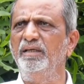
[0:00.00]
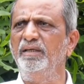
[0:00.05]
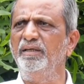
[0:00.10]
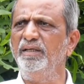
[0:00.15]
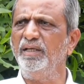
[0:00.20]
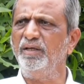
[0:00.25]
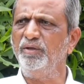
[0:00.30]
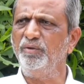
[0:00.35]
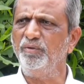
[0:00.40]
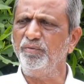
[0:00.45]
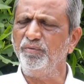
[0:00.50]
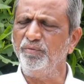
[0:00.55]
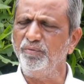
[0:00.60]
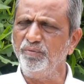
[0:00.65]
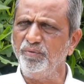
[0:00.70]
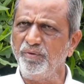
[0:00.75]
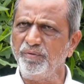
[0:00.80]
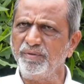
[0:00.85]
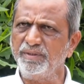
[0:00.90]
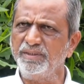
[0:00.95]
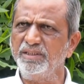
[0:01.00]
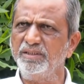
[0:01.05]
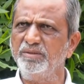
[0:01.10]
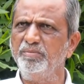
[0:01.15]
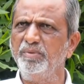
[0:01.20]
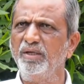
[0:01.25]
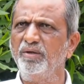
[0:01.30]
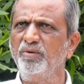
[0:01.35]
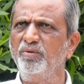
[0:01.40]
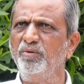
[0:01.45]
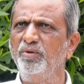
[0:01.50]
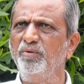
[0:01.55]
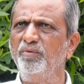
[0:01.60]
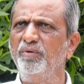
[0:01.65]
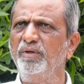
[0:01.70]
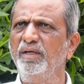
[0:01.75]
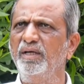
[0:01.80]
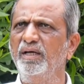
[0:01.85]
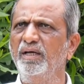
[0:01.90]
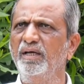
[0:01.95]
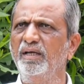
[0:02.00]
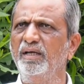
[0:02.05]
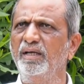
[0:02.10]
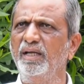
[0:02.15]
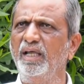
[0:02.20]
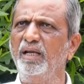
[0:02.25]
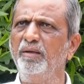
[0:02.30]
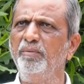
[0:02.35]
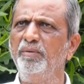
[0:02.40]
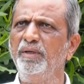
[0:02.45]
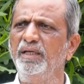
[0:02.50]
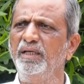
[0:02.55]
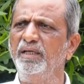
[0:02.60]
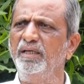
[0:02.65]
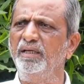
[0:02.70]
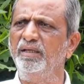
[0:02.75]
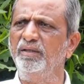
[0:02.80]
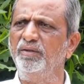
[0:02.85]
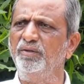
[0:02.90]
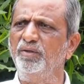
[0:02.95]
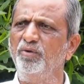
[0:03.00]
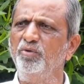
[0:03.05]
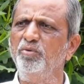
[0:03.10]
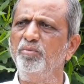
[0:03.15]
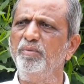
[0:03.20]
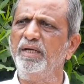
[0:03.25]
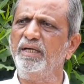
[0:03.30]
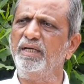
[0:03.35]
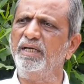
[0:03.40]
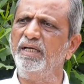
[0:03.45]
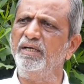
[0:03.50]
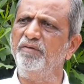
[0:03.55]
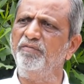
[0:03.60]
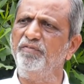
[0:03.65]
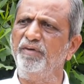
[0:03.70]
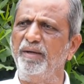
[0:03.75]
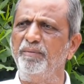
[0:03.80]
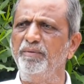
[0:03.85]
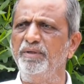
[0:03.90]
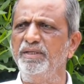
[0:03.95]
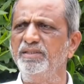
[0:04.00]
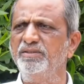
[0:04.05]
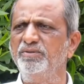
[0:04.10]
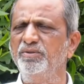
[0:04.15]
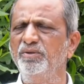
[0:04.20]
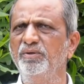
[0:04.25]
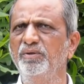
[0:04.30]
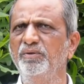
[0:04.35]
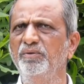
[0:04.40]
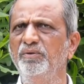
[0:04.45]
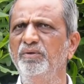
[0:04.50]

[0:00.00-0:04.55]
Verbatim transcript: ఇండియన్ ఓవర్సీస్ బ్యాంకులో ఉన్న నలభై తెలుగు మాట్లాడే ఫ్యామిలీస్తో